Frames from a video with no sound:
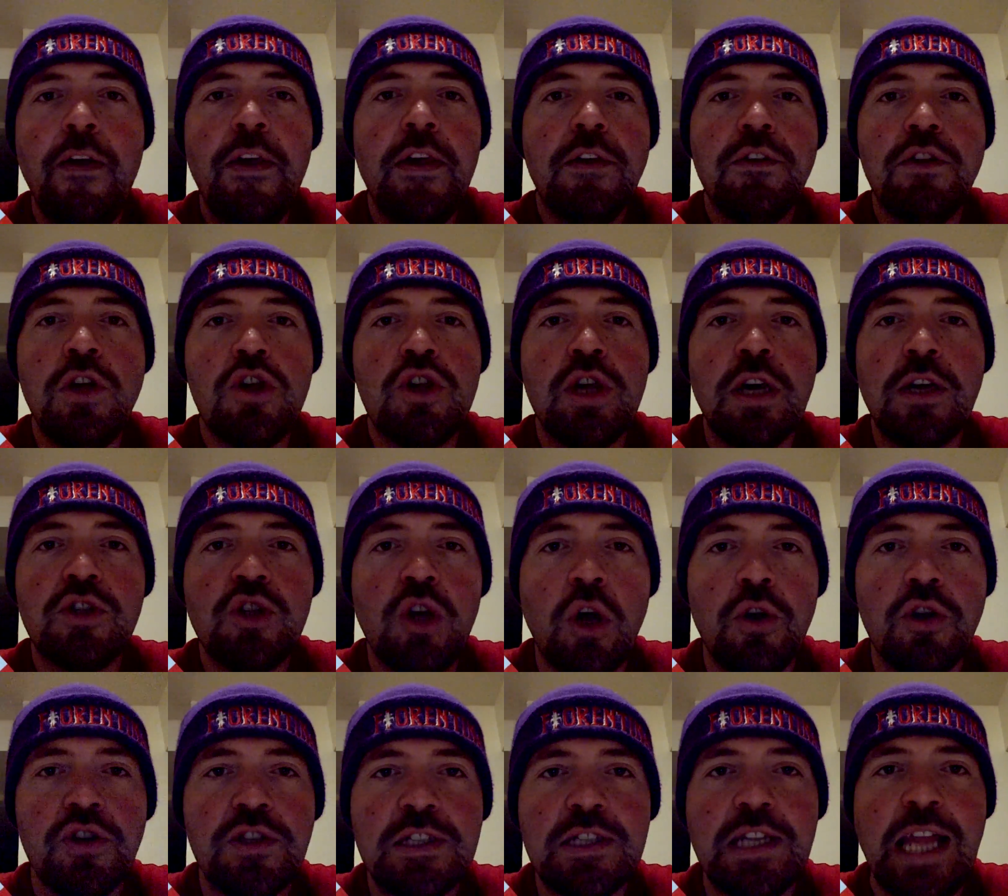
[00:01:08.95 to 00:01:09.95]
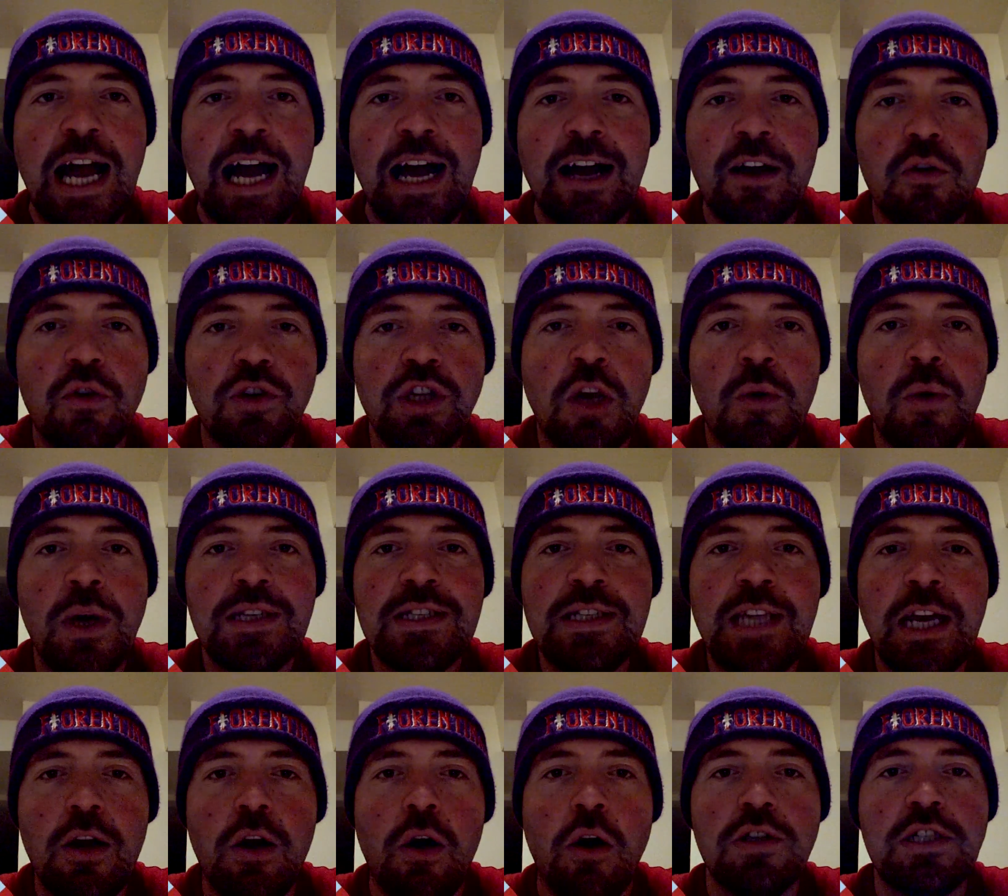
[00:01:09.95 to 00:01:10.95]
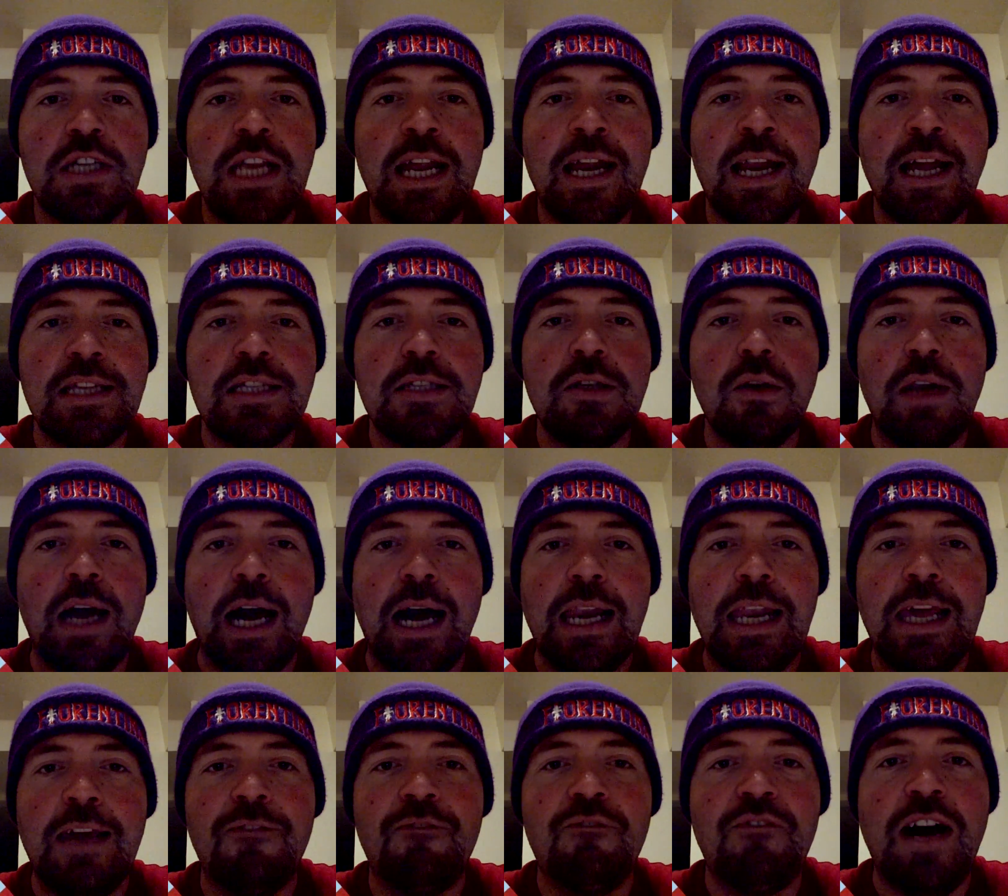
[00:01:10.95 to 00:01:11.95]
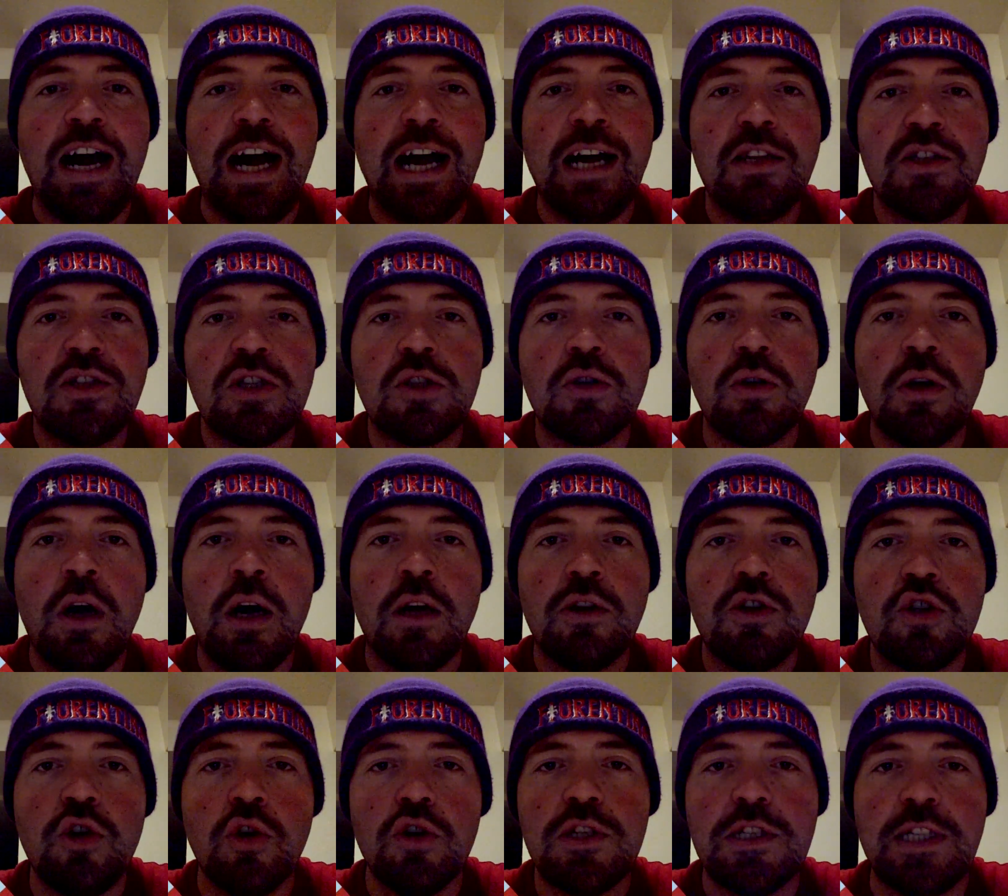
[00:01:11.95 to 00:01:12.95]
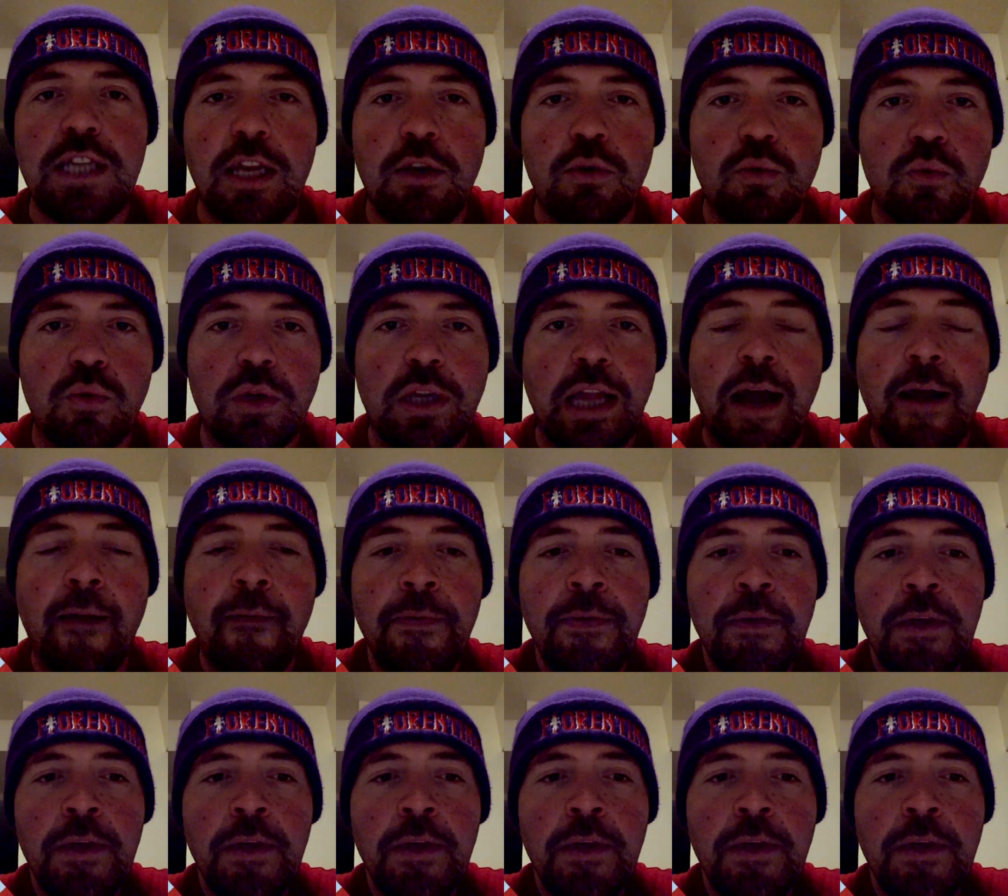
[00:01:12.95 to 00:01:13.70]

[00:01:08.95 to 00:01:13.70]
dice sono stanco di queste cose, la nazionale va sostenuta.